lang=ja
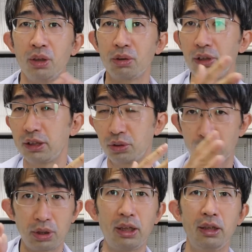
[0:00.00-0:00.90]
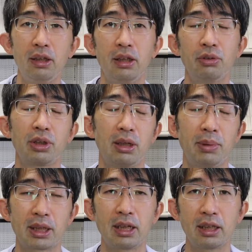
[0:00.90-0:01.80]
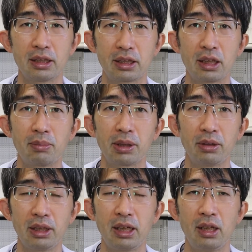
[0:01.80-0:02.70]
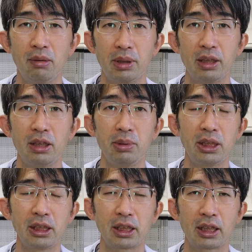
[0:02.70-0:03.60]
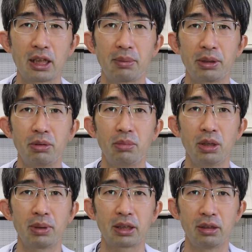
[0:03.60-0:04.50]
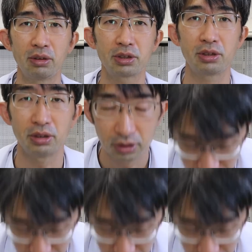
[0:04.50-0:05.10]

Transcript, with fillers: 緑内障同伴編成とか、まあ、関係してきますんで、まあ、ぜひ見ていただければと思います。よろしく